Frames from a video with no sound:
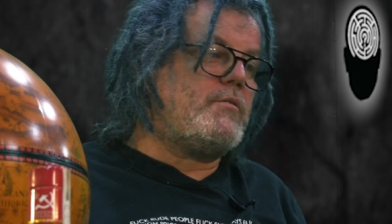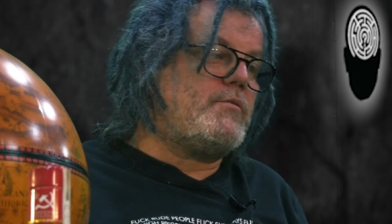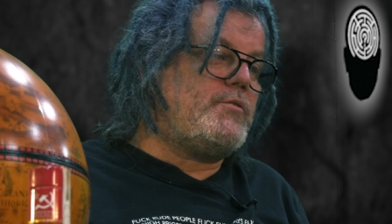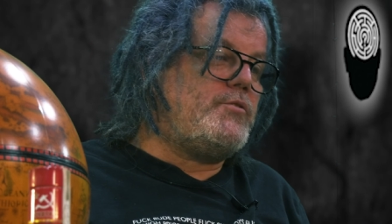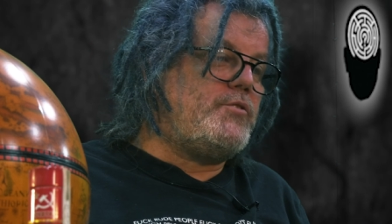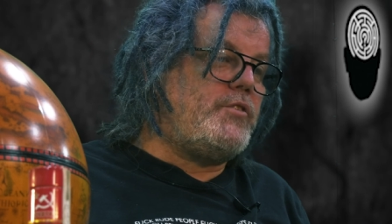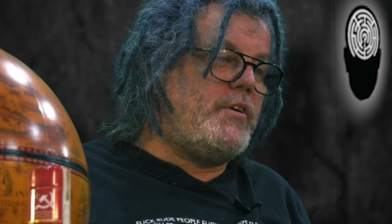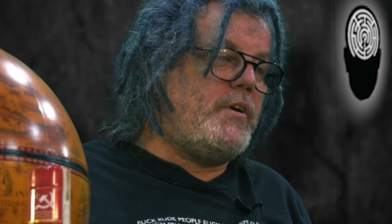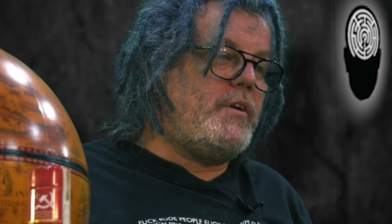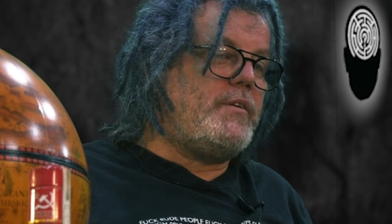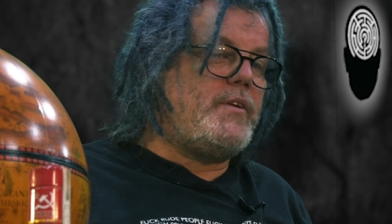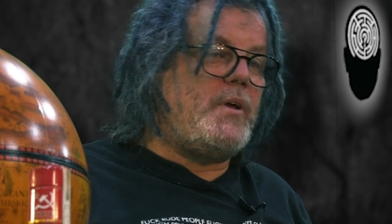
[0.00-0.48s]

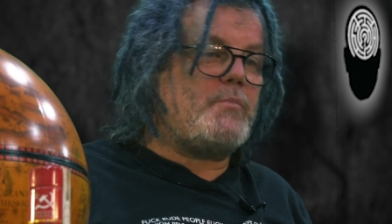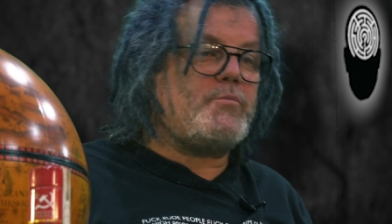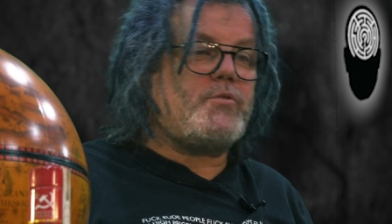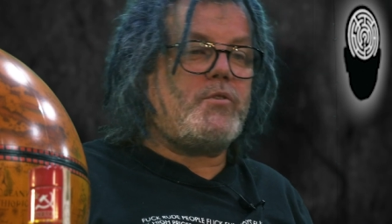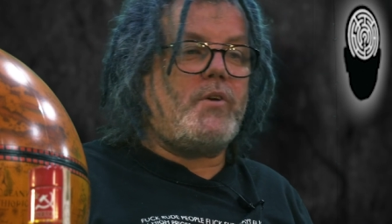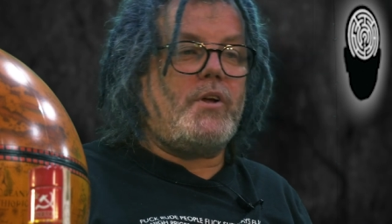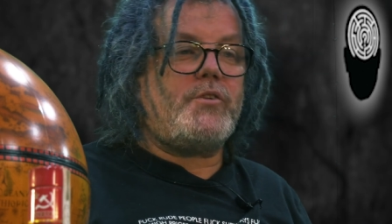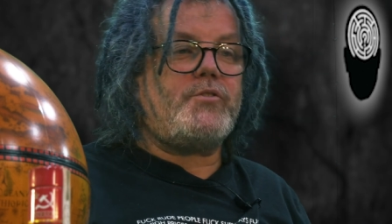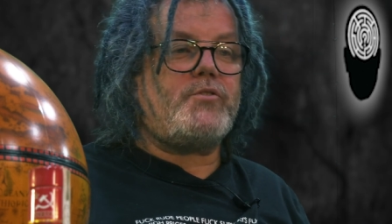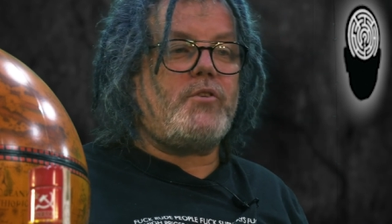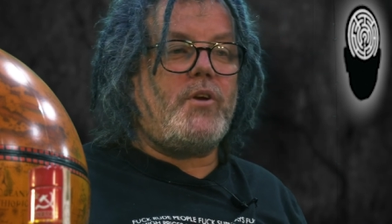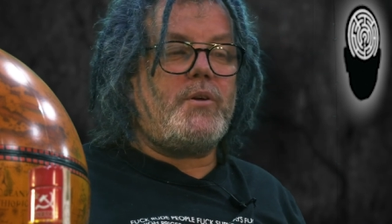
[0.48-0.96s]
gdzie na
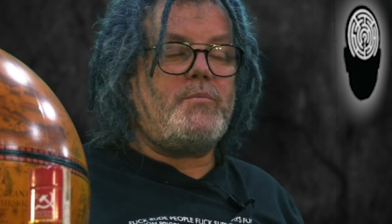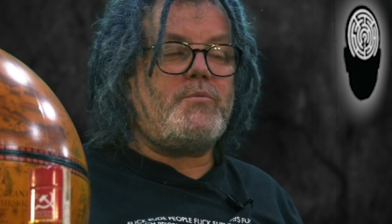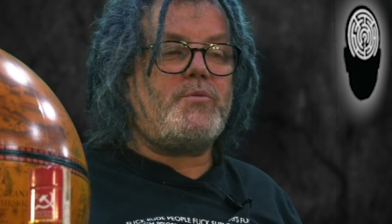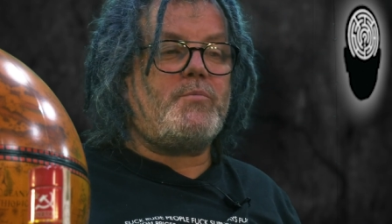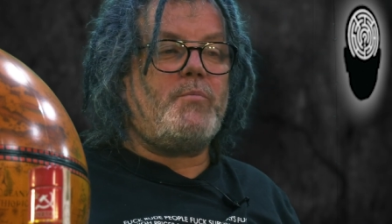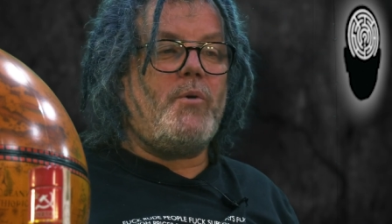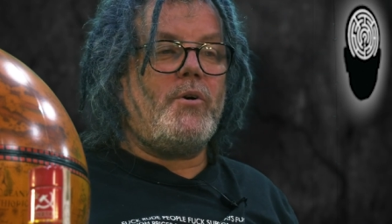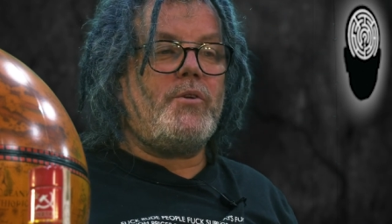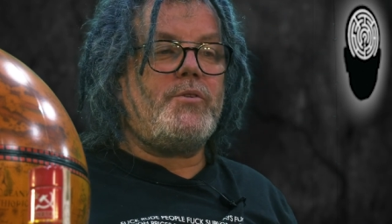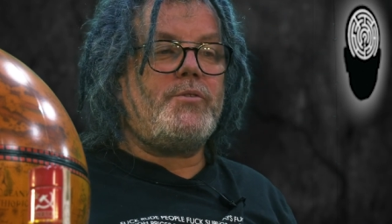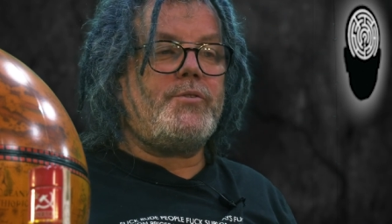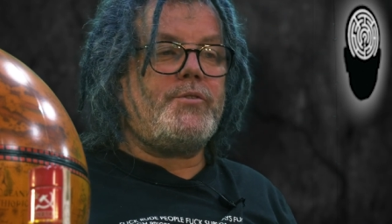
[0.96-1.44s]
przykład James
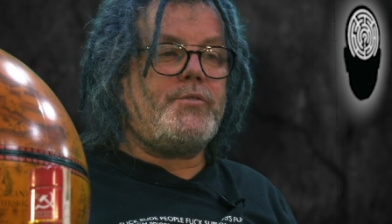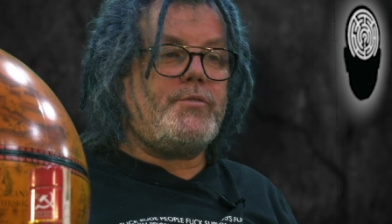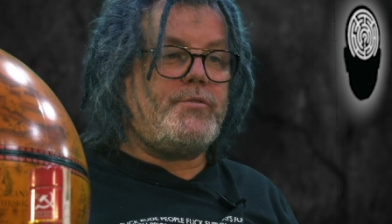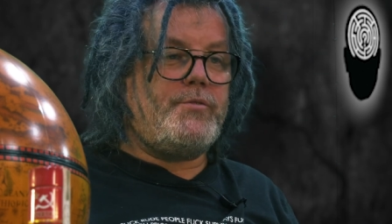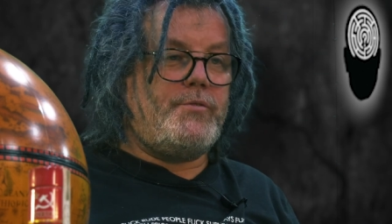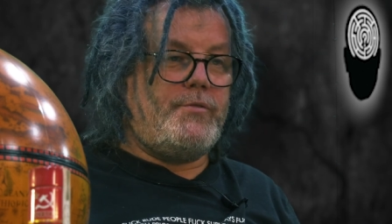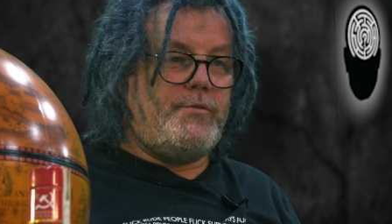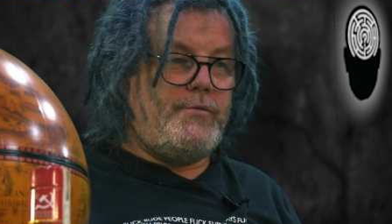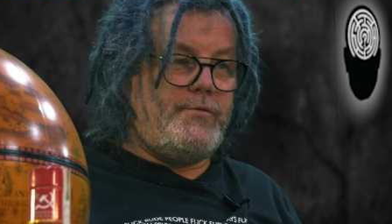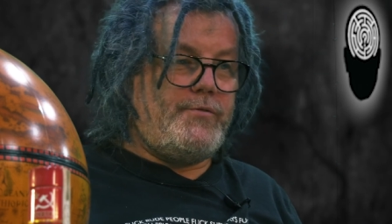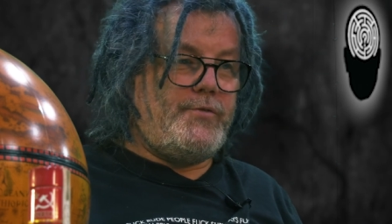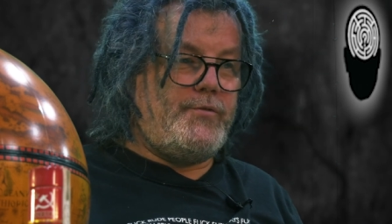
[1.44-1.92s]
Bond
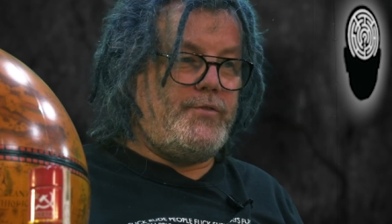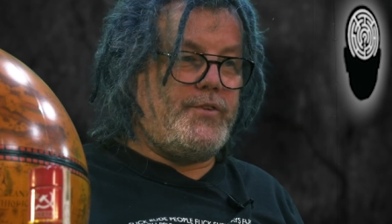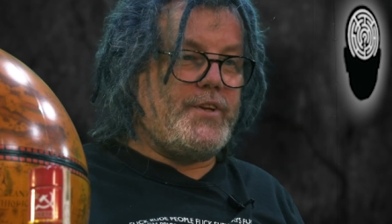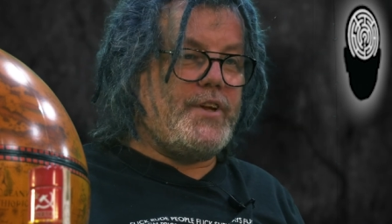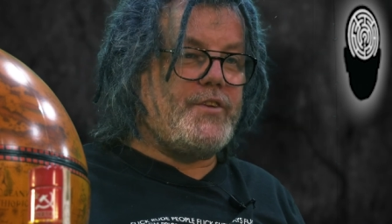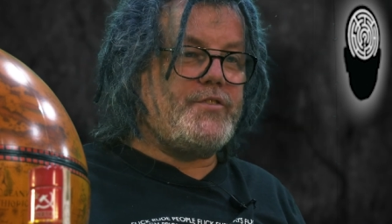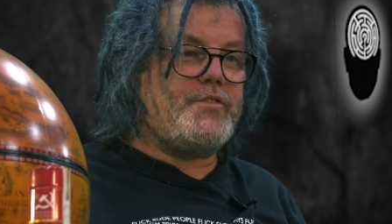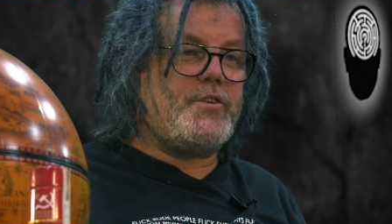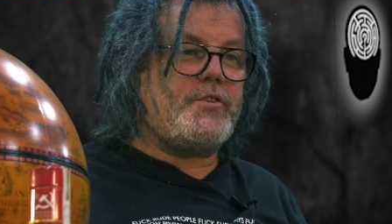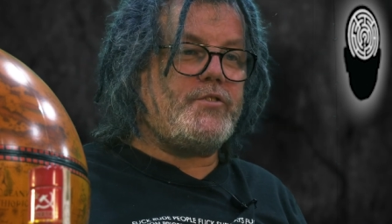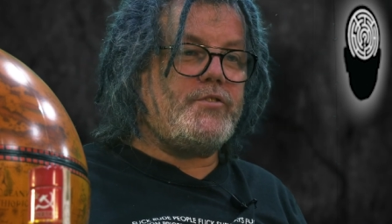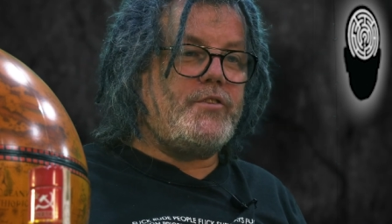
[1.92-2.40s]
w
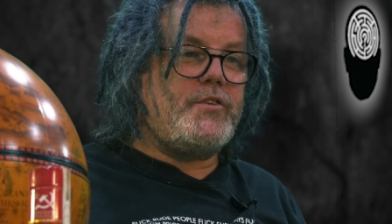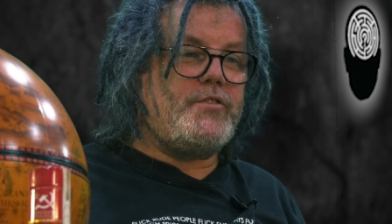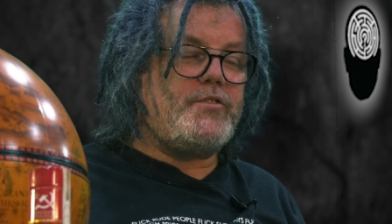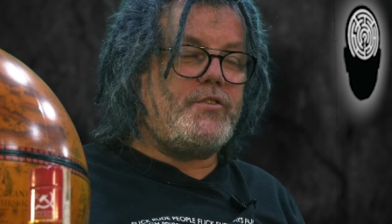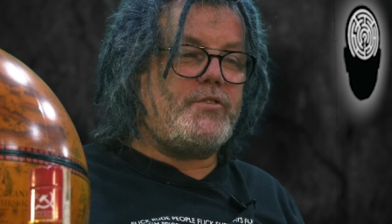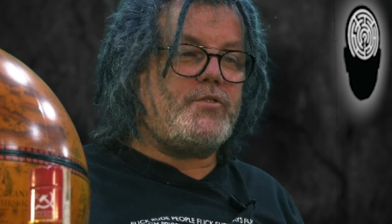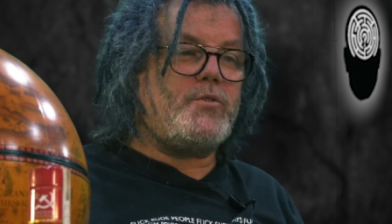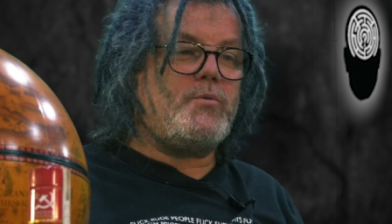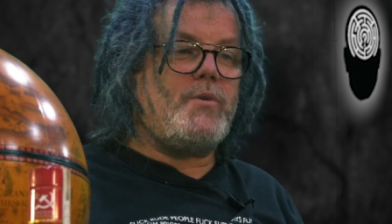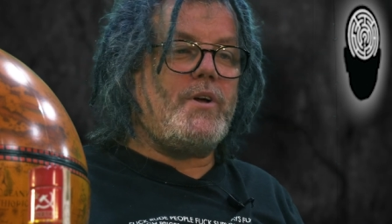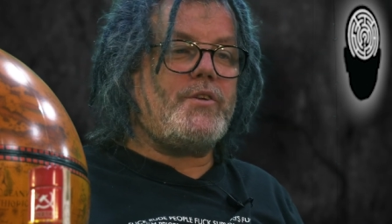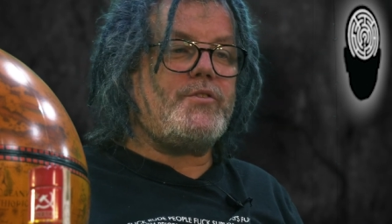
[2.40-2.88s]
drastycznej
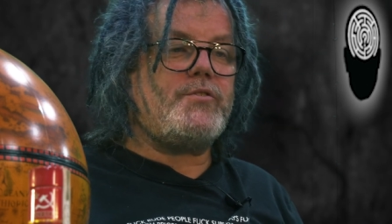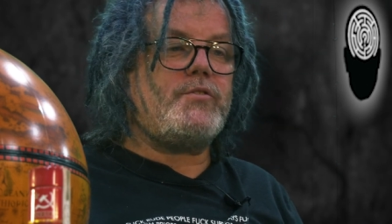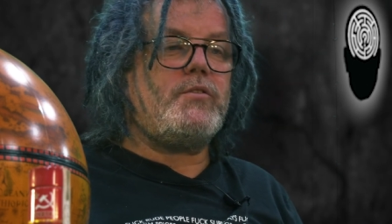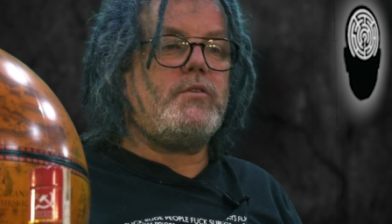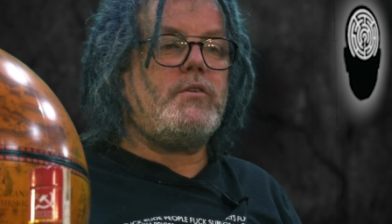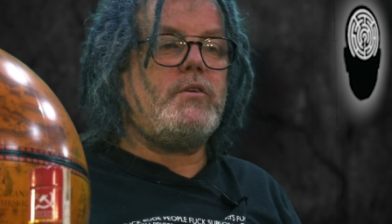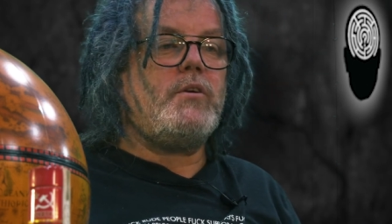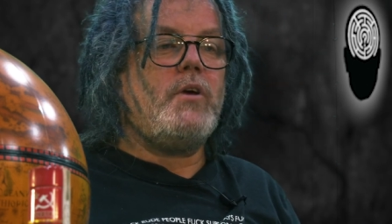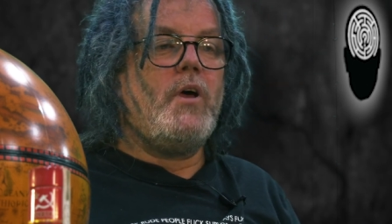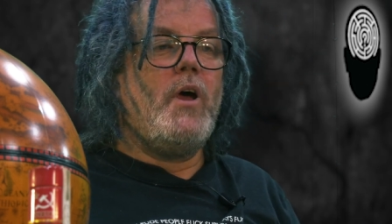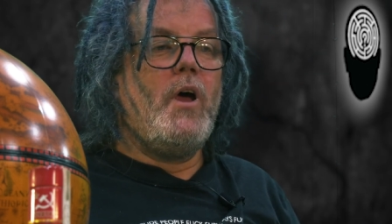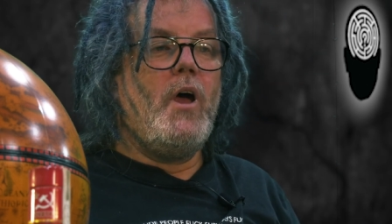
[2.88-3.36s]

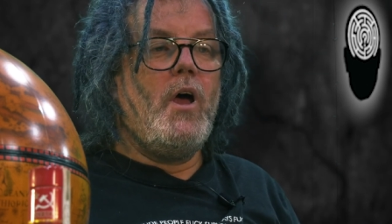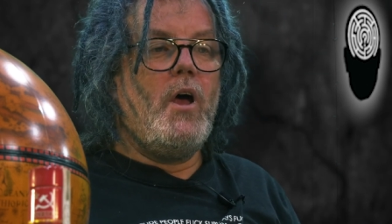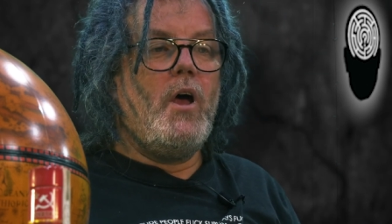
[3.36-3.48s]
sytuacji